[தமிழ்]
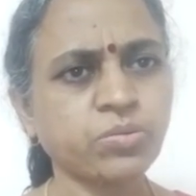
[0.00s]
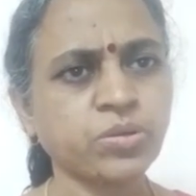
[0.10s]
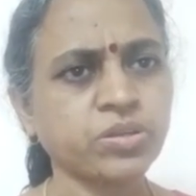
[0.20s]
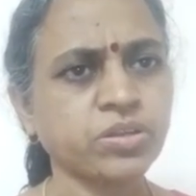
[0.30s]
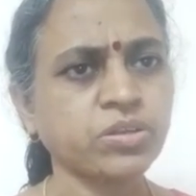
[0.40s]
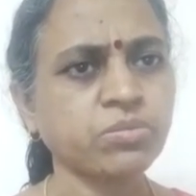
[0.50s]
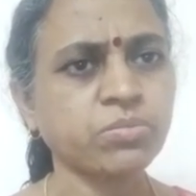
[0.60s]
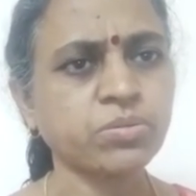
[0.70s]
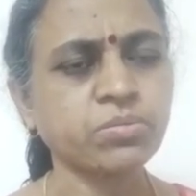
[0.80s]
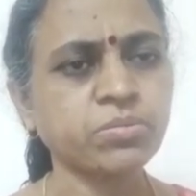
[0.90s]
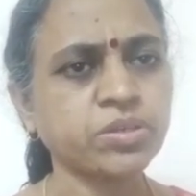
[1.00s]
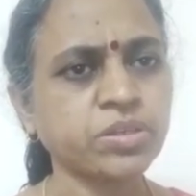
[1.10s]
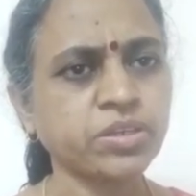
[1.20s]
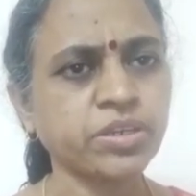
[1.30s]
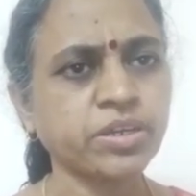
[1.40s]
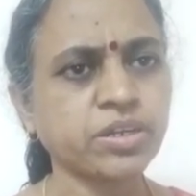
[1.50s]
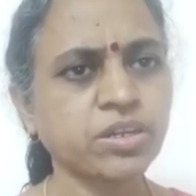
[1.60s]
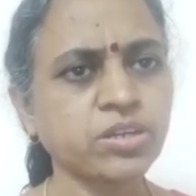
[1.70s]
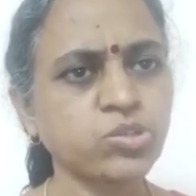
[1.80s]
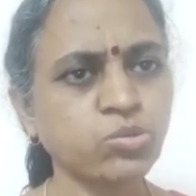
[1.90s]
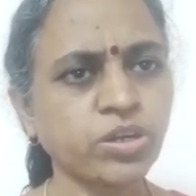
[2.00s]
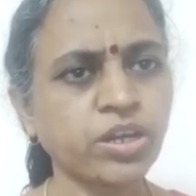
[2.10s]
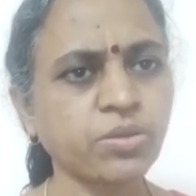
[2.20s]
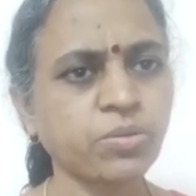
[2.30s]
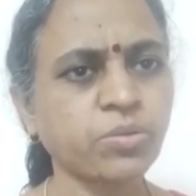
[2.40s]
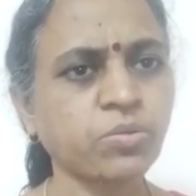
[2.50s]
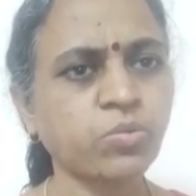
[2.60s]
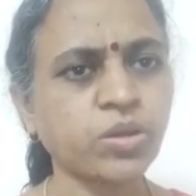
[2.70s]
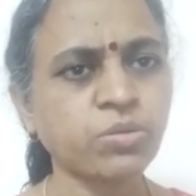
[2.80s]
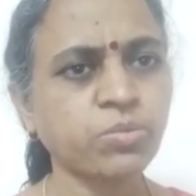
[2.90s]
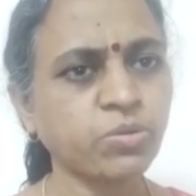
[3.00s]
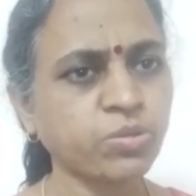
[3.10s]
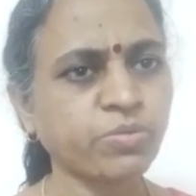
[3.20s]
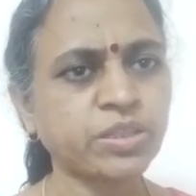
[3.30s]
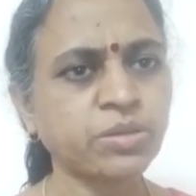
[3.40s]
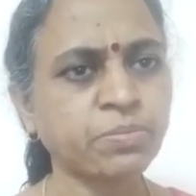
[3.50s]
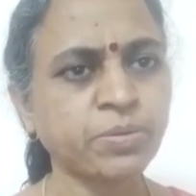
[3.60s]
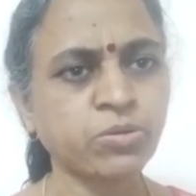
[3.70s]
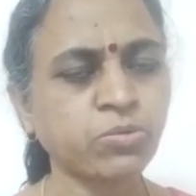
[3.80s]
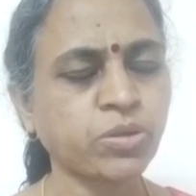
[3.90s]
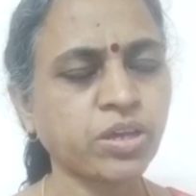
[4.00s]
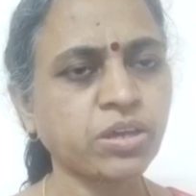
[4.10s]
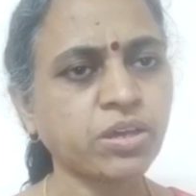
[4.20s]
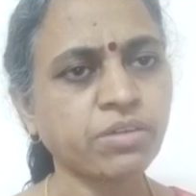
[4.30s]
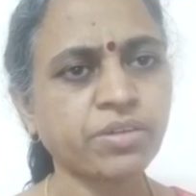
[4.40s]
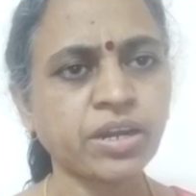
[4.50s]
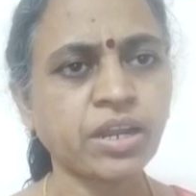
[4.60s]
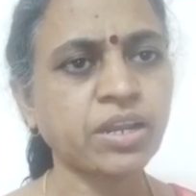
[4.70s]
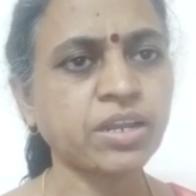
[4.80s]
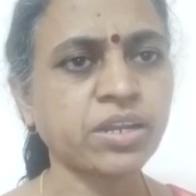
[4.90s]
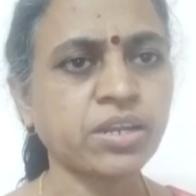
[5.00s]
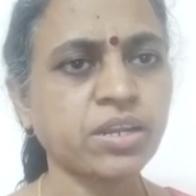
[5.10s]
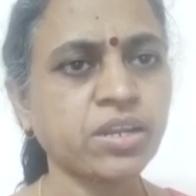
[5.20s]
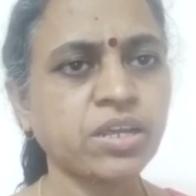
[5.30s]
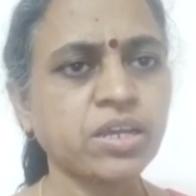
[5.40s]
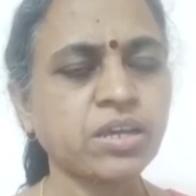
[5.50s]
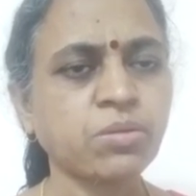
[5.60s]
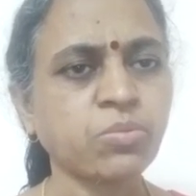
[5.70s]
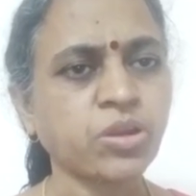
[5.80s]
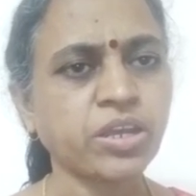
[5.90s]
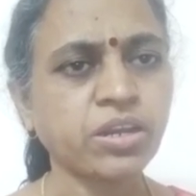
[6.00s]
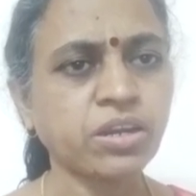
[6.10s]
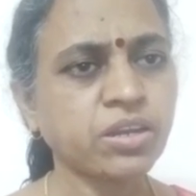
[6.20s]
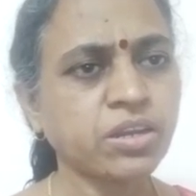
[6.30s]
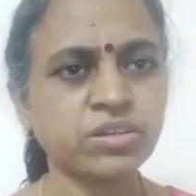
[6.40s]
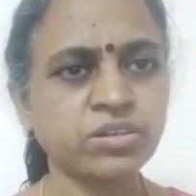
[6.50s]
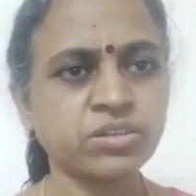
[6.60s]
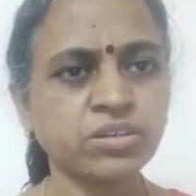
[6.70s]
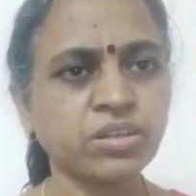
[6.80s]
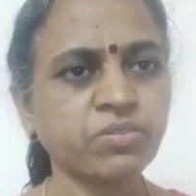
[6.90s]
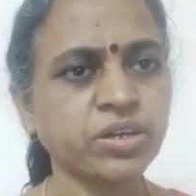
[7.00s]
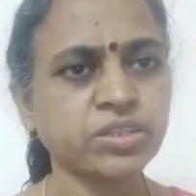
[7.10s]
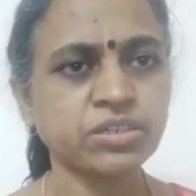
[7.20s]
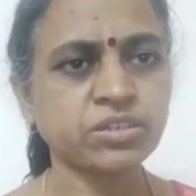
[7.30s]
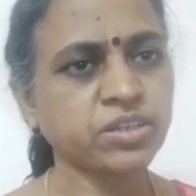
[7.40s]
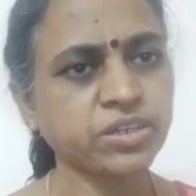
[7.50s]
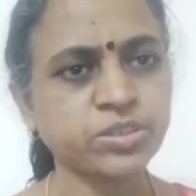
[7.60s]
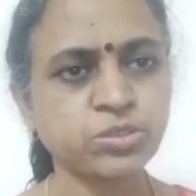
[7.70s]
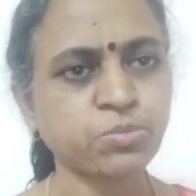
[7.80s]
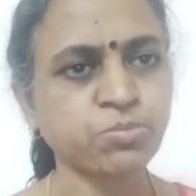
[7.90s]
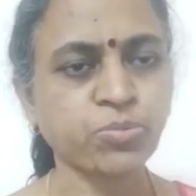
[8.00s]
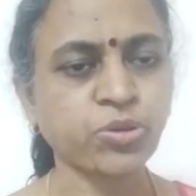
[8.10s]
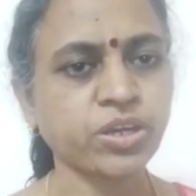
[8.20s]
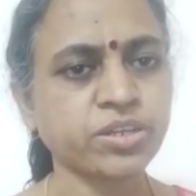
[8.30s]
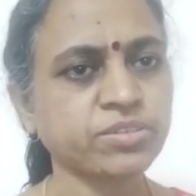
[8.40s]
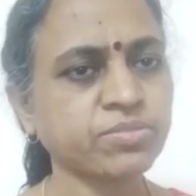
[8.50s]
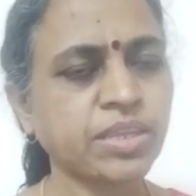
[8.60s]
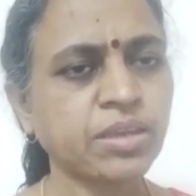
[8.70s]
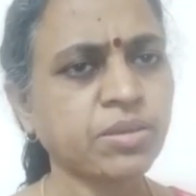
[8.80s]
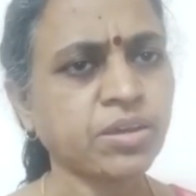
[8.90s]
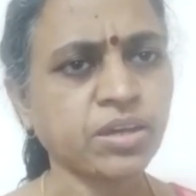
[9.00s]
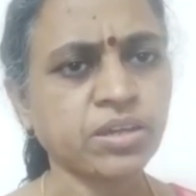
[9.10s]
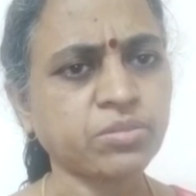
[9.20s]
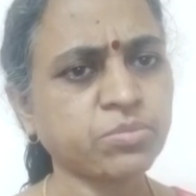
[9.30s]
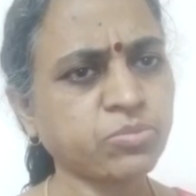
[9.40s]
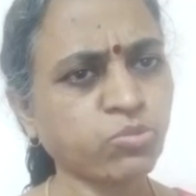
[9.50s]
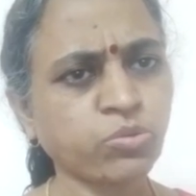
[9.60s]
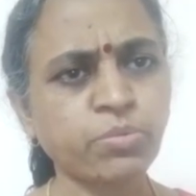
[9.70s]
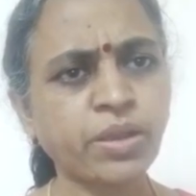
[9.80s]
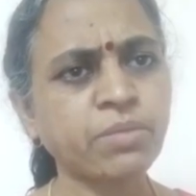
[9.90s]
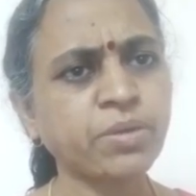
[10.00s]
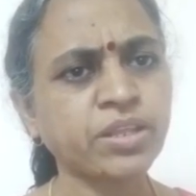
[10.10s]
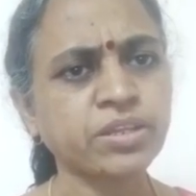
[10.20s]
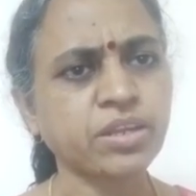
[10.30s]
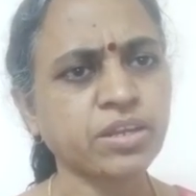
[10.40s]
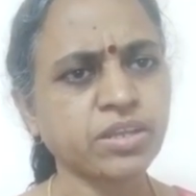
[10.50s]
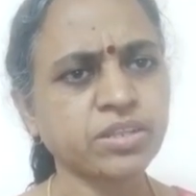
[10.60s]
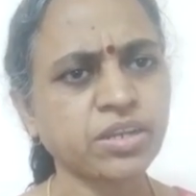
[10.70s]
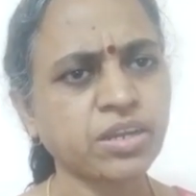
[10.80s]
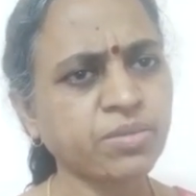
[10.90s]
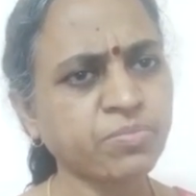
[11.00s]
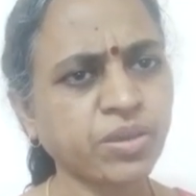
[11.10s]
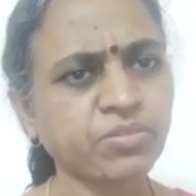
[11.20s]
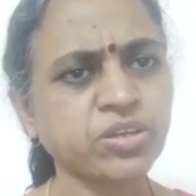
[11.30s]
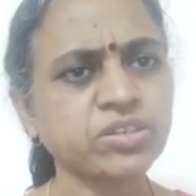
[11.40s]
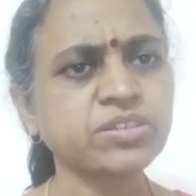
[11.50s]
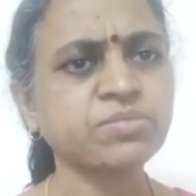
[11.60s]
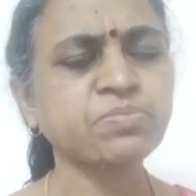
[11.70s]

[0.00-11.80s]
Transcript: ஒரு இக்கட்டான சூழ்நிலை உலகம் முழுவதும் வந்தப்போ கூட அவர் நல்ல முறையில் நிர்வாகத்தை எடுத்துட்டு போகிறாரு உண்மையிலுமே அதுக்கு அதற்கெல்லாம் அவருக்கு